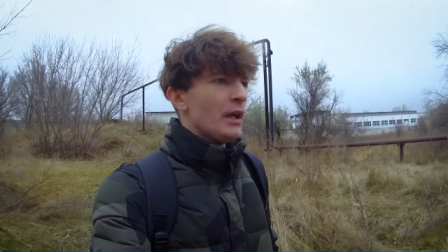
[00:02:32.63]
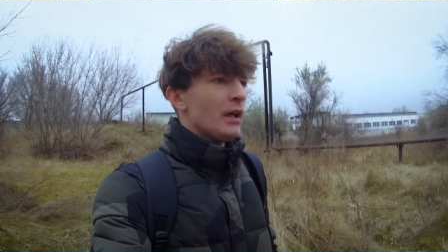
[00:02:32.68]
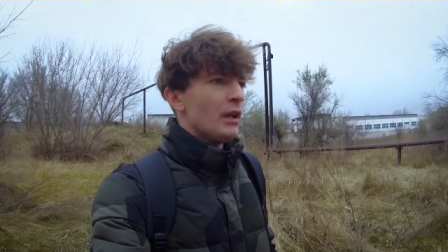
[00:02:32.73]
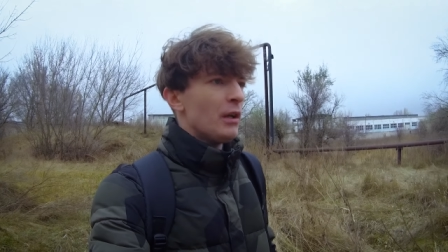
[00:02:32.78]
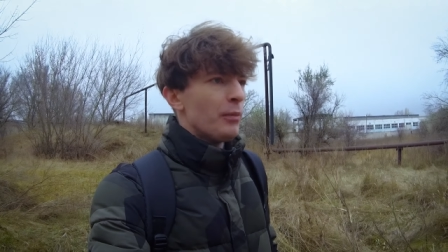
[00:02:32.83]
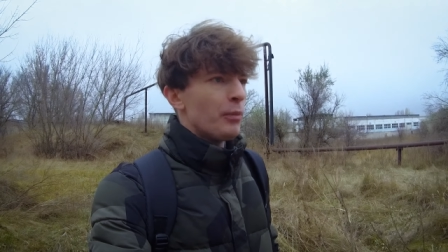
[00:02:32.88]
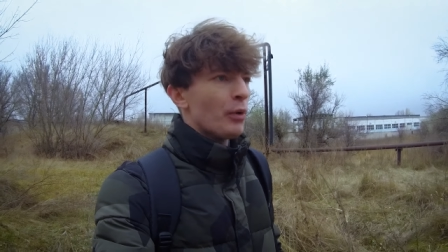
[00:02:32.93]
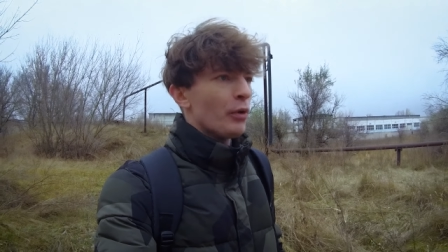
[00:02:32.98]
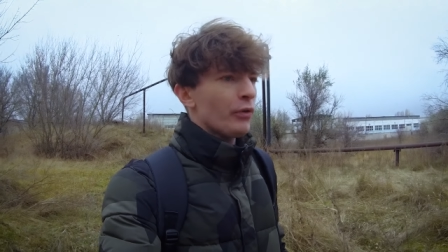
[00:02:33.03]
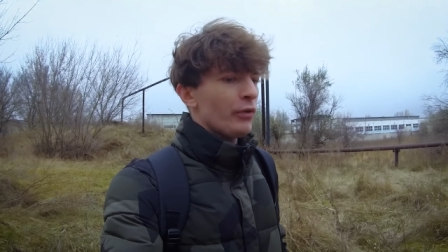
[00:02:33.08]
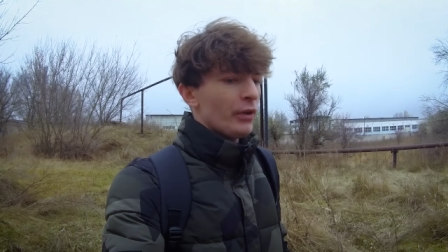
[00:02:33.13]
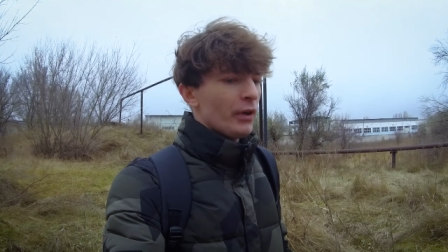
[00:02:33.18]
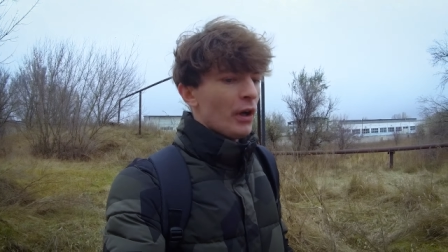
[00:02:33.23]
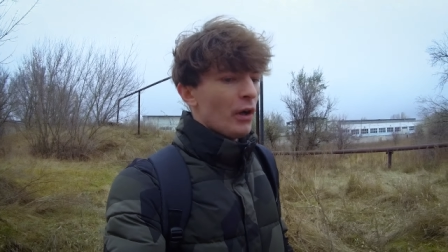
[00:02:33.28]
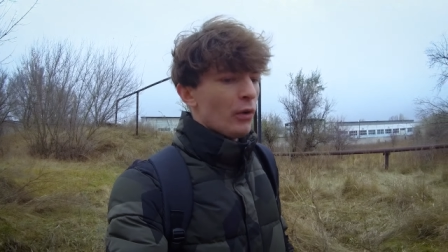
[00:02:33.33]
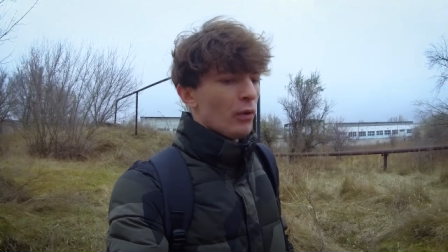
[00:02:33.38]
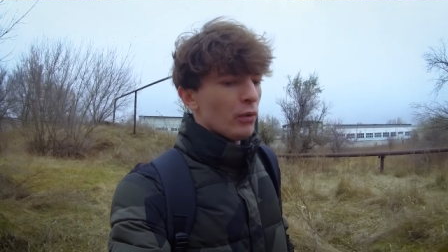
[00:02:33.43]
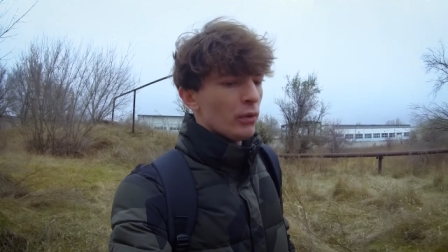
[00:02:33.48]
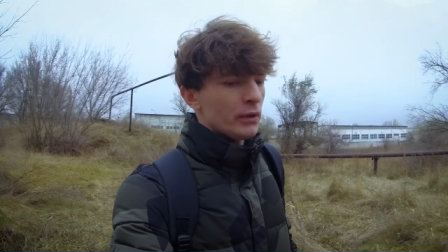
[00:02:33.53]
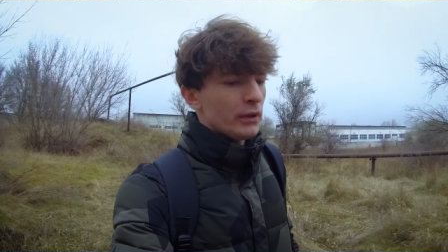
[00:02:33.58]
или просто
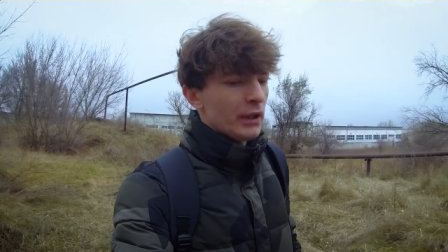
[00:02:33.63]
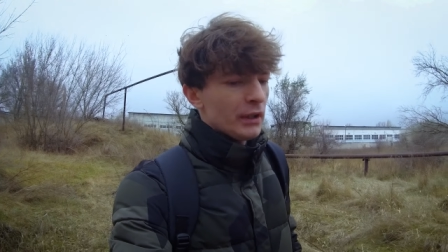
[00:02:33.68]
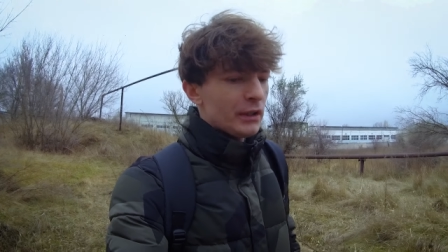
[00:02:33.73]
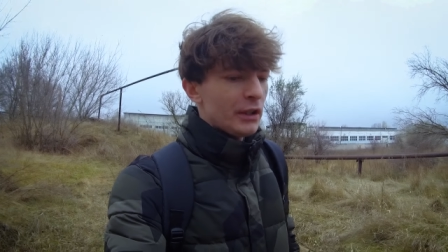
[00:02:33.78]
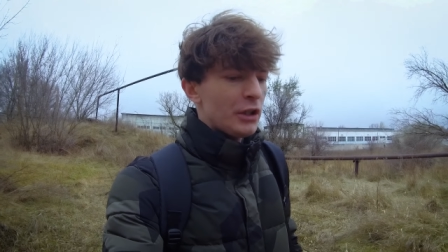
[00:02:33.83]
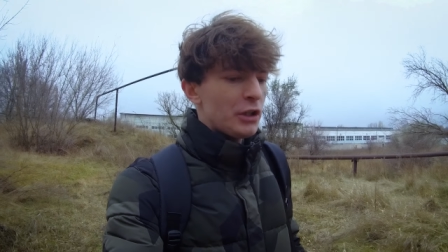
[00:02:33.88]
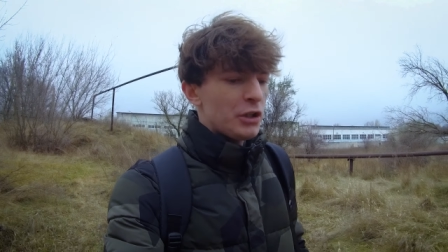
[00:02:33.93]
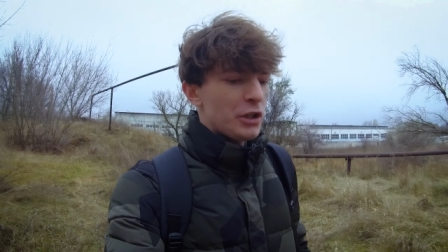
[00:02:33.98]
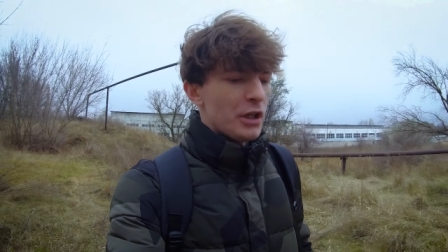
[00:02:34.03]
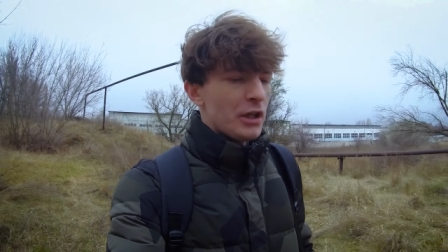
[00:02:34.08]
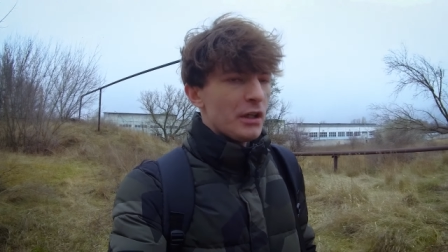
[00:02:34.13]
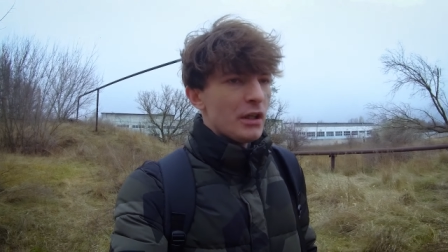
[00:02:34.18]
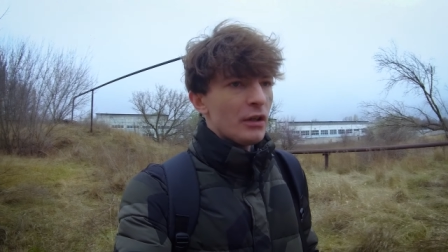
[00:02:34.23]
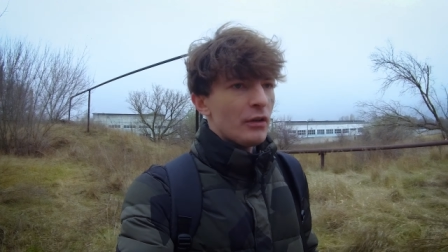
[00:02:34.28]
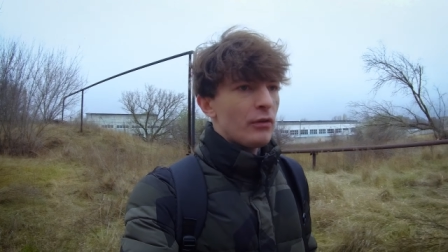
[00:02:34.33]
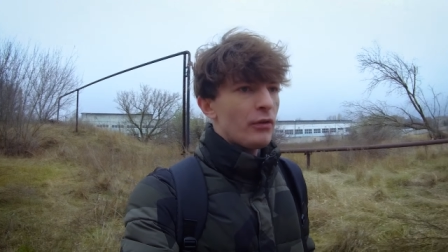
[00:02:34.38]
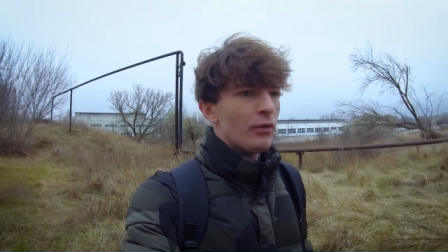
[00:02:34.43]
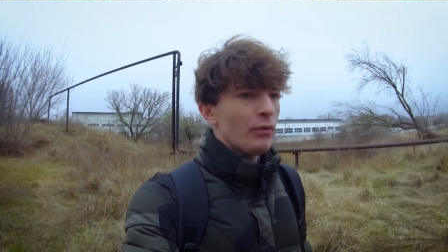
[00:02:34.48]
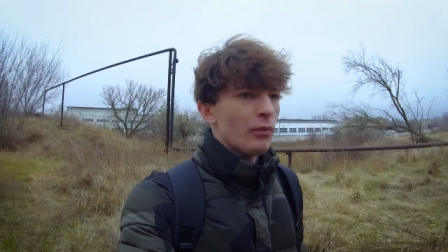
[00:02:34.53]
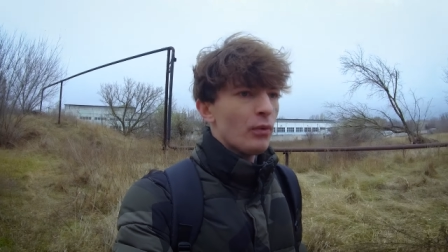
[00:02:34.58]
какого-то отречения
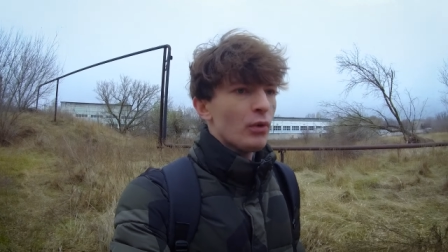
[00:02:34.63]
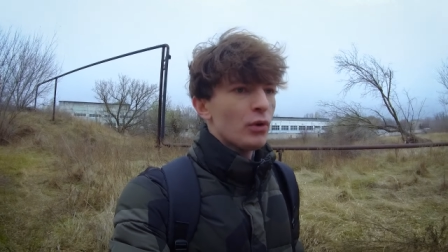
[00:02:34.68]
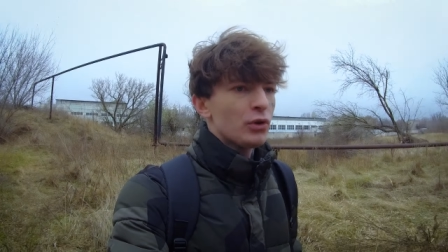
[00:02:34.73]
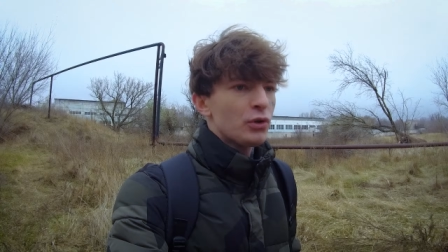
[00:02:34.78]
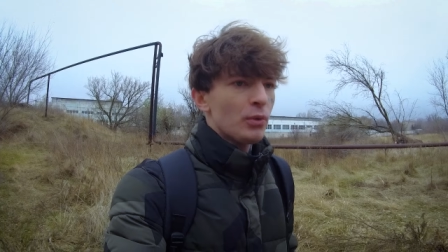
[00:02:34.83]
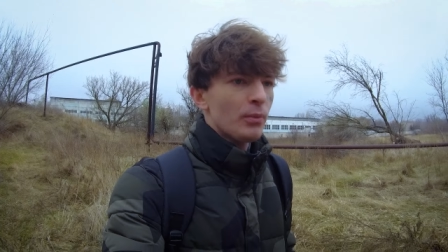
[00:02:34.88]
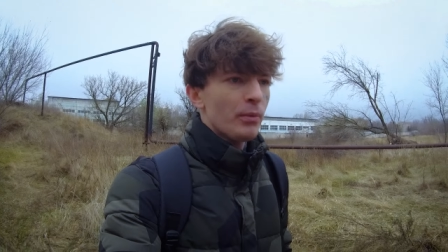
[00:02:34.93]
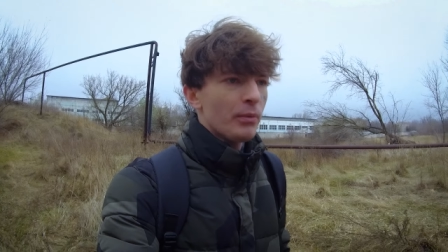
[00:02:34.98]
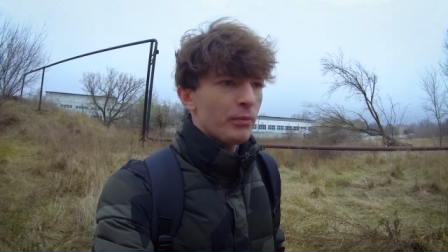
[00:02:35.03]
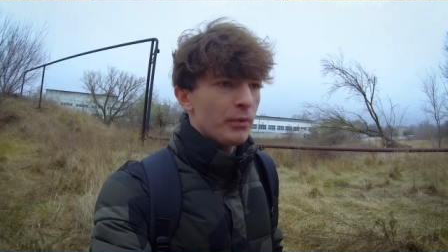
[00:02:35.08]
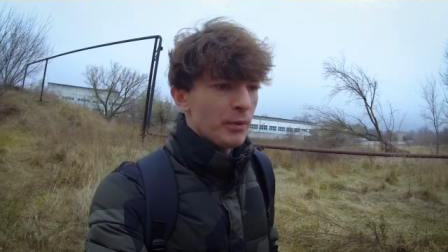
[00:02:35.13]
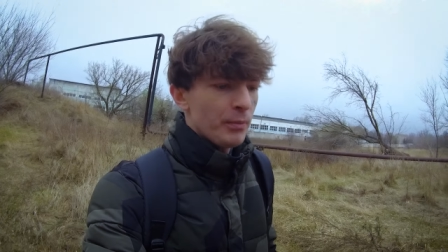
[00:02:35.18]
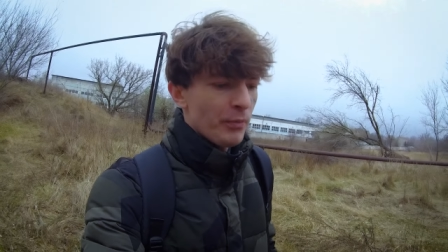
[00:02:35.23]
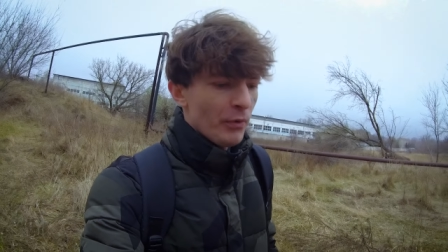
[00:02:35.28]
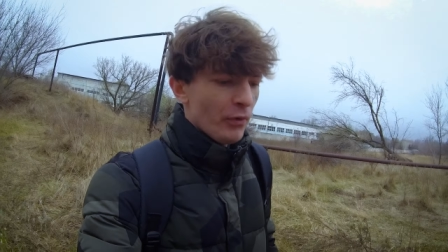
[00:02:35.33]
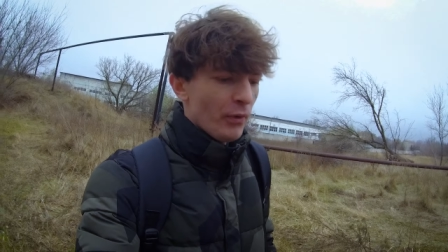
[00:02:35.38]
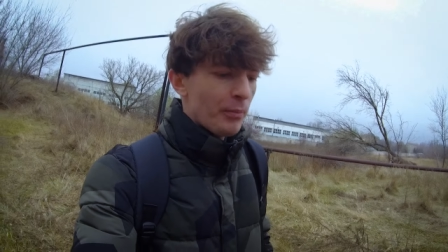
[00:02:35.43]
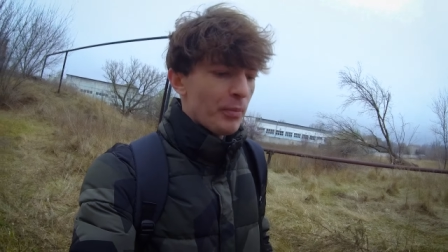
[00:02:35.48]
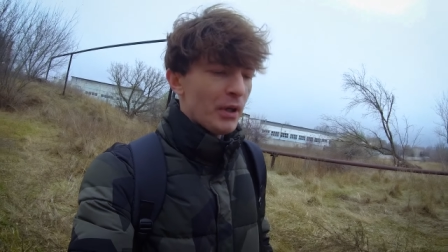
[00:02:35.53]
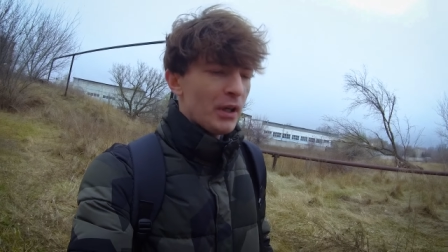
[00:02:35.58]
от всего, чтобы,
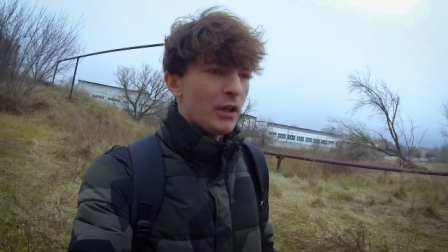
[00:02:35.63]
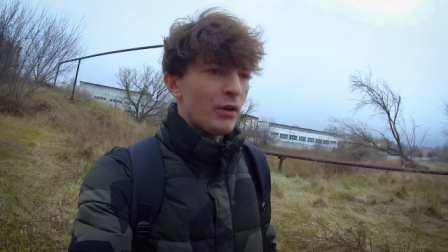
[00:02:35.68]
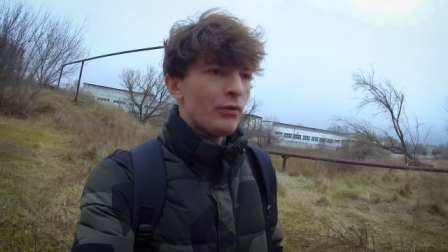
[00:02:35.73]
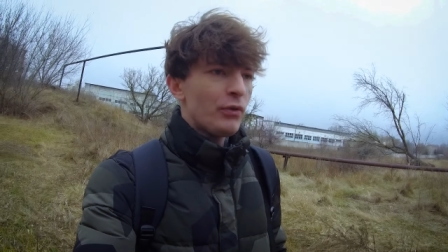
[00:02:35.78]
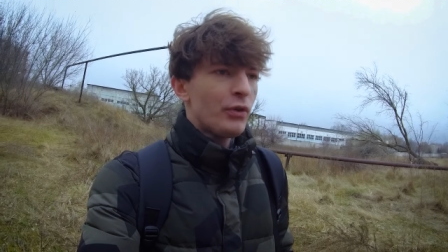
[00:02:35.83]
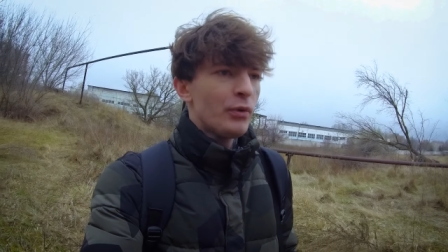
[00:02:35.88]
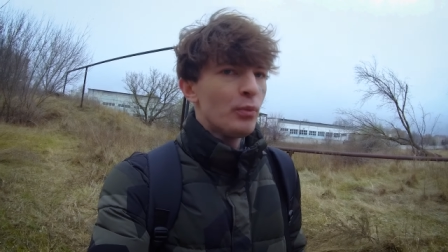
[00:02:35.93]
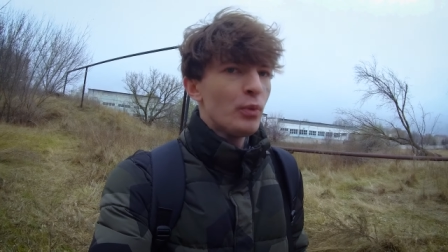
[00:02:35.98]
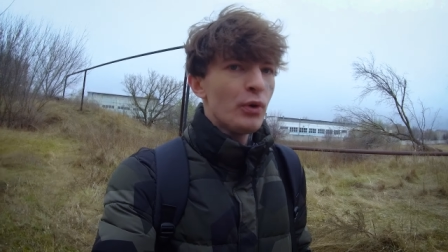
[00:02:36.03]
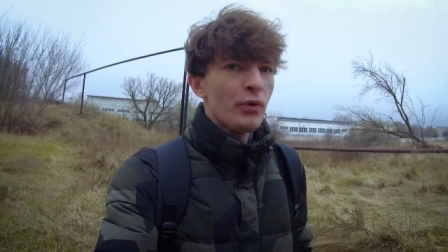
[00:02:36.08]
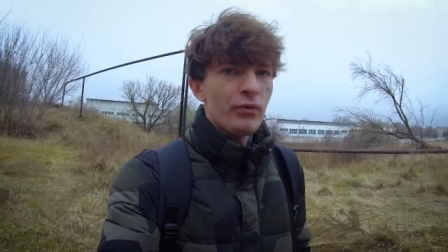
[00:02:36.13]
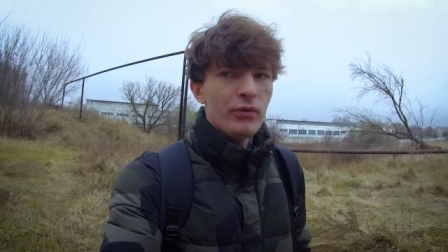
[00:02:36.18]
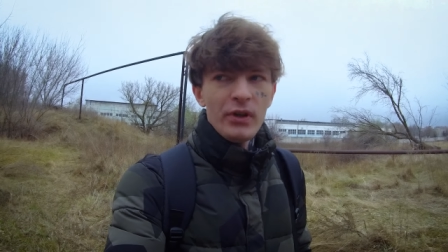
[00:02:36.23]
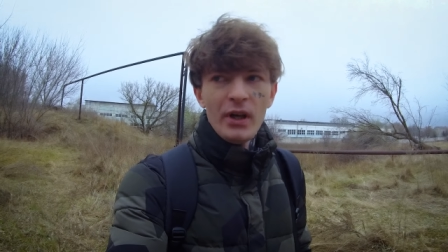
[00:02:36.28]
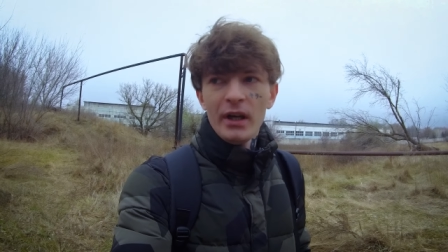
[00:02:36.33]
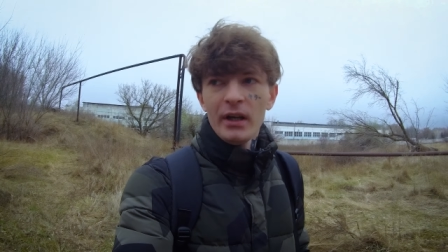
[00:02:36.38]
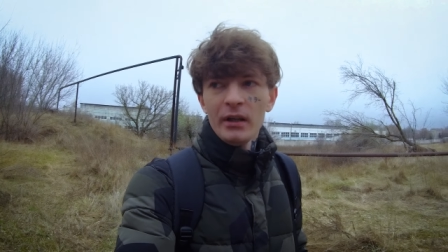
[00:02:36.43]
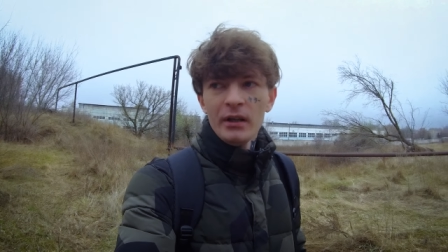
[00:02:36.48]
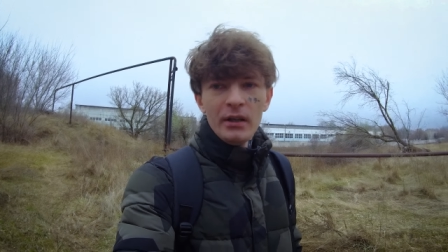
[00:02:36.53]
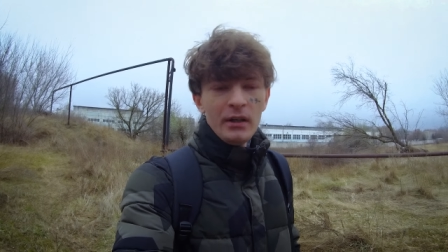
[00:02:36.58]
типа, вопреки всему и
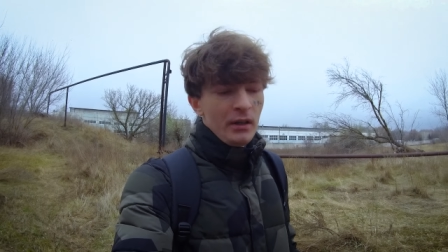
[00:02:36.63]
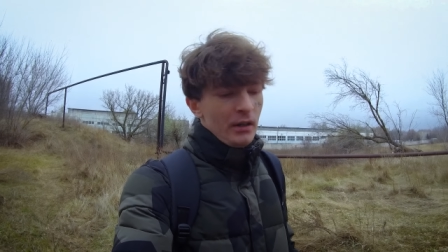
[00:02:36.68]
вся,